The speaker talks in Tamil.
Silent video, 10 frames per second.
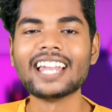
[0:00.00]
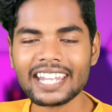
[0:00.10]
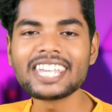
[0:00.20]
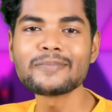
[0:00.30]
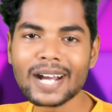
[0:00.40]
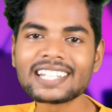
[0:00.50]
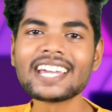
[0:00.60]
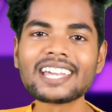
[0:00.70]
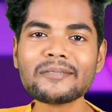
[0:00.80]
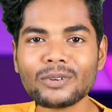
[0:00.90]
நினைக்க
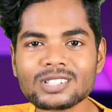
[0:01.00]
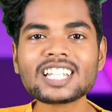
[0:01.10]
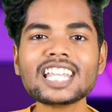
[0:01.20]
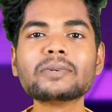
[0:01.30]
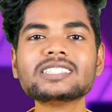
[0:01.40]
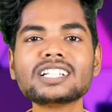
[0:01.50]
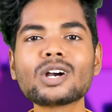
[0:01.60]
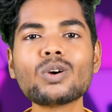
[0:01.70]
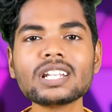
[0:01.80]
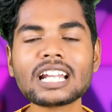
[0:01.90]
மாட்டாங்க மோஸ்ட்லி இந்த மாதிரி
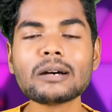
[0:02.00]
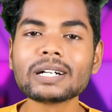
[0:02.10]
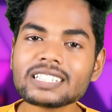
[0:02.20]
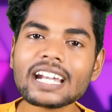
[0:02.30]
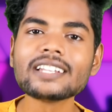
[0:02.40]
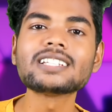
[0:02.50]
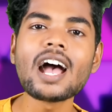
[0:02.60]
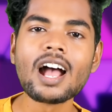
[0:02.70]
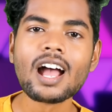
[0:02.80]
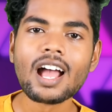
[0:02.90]
சின்ன குழந்தைங்களாம் பார்த்து நினைச்சா